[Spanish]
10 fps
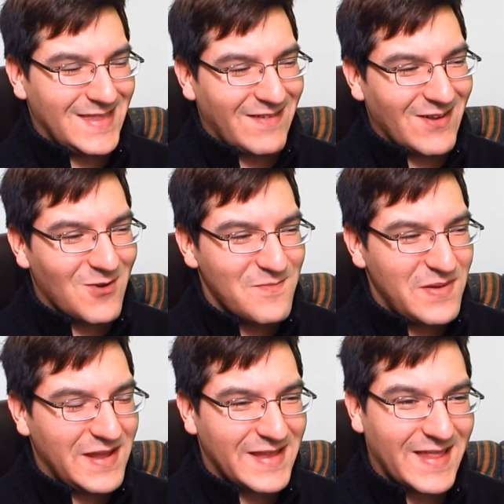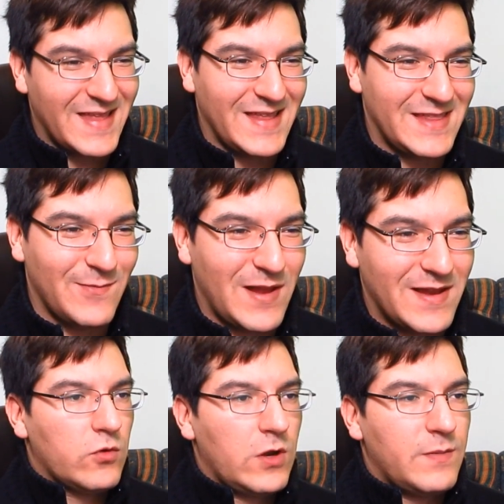estaba compenetrada en este
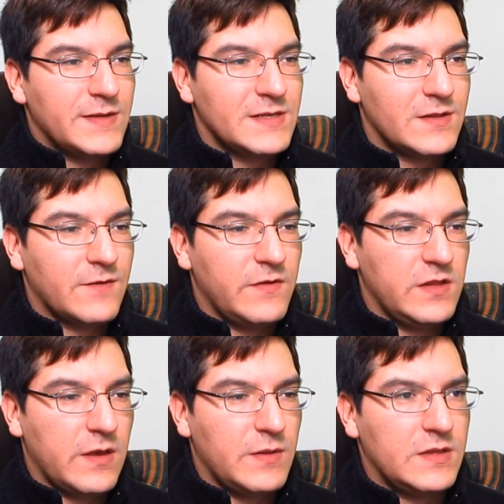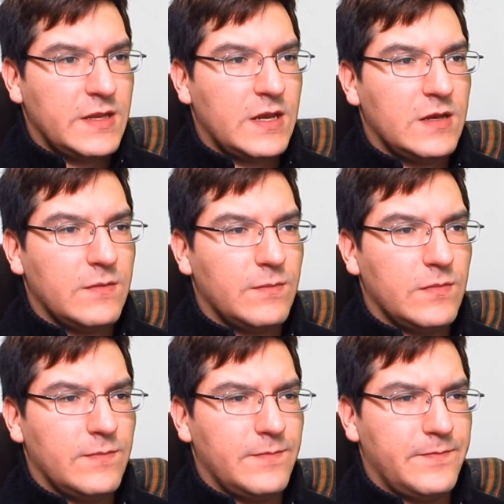plan. Bueno, al parecer definitivamente
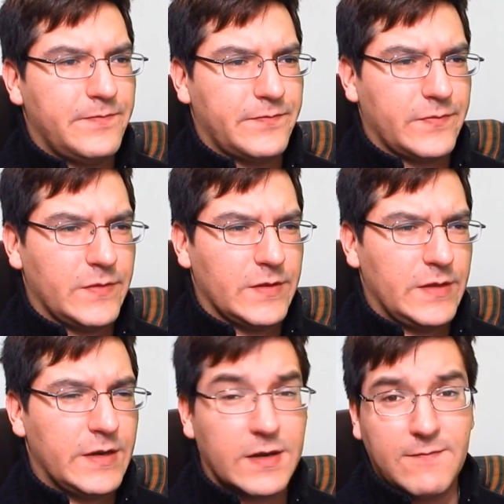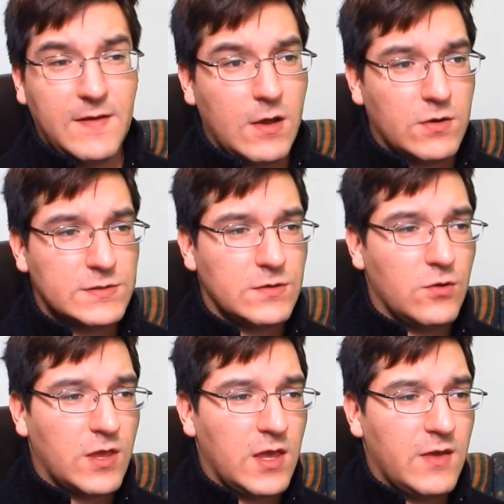eran reflejos
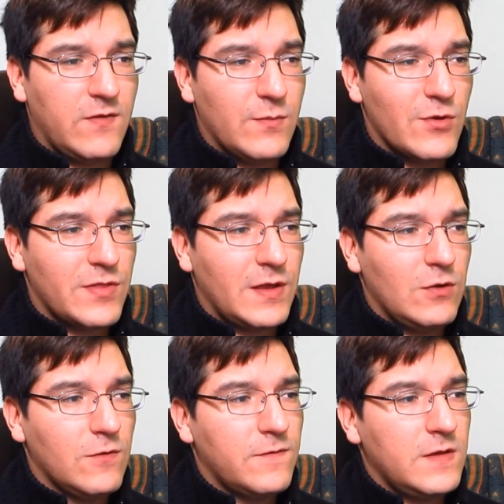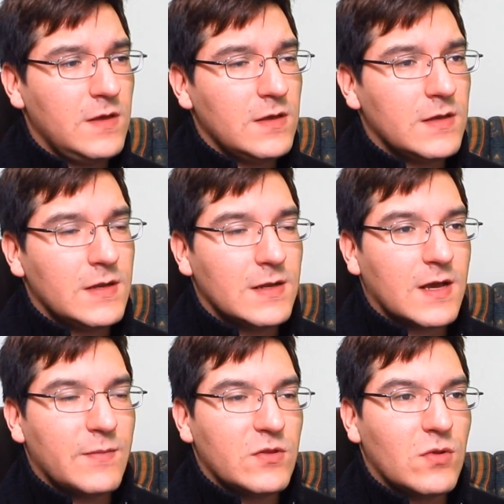lo que vimos de Luffy en el
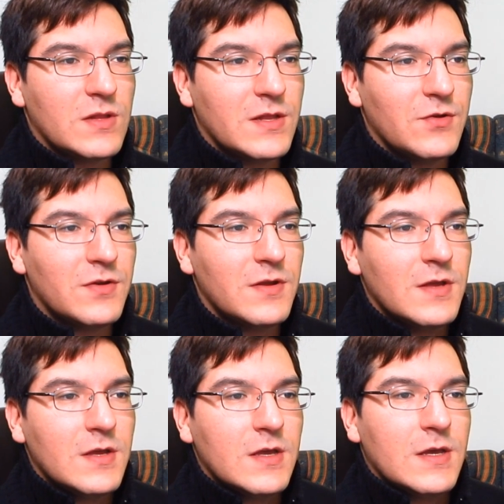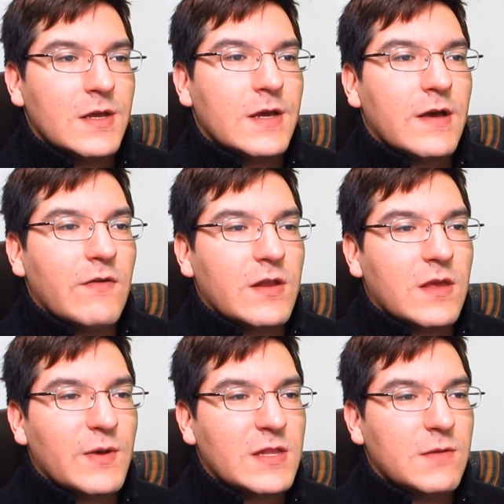capítulo anterior. A ver,
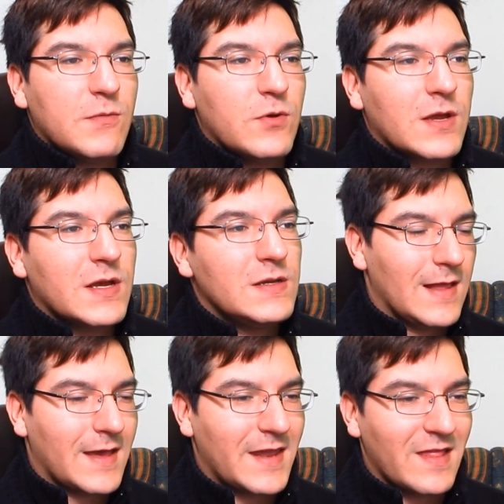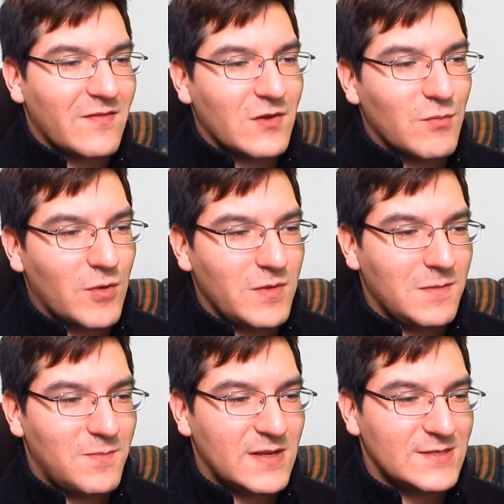¿qué más tenemos por acá? La cara de Big Mom,
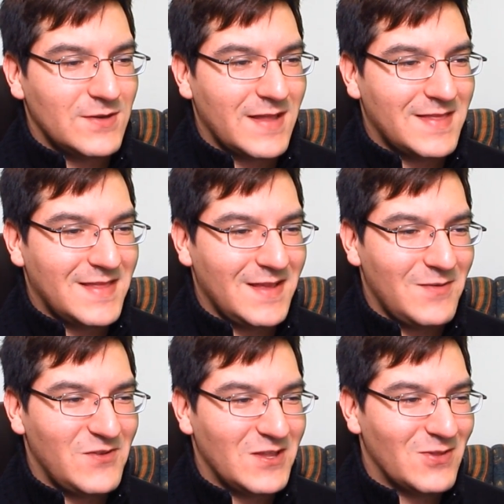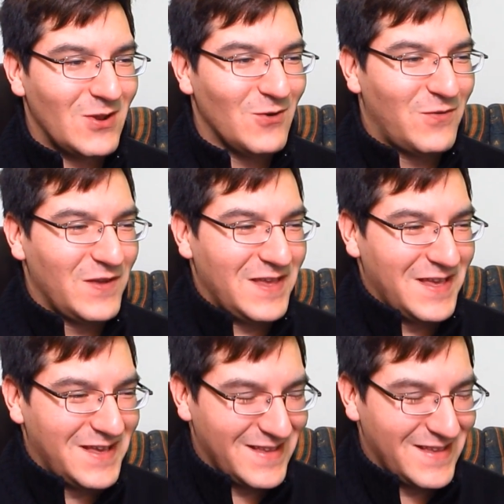impresionante, viendo a Luffy